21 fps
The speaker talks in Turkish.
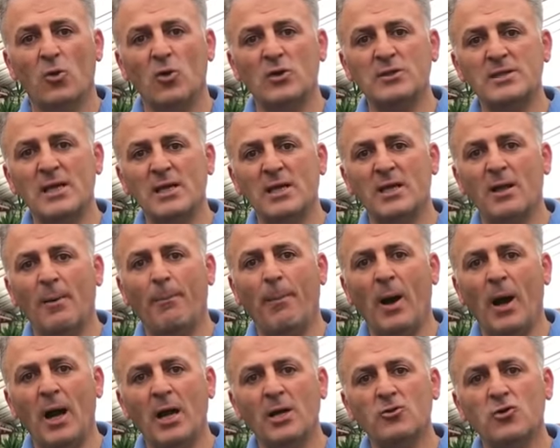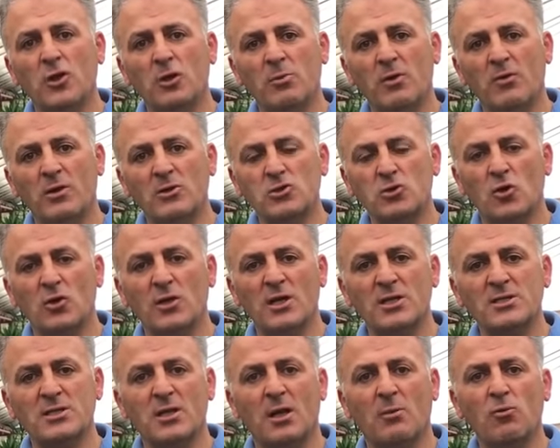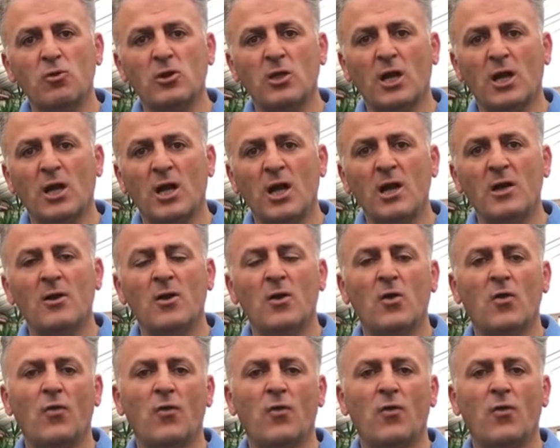özellikle bahar dönemi ve sonrasında mutlaka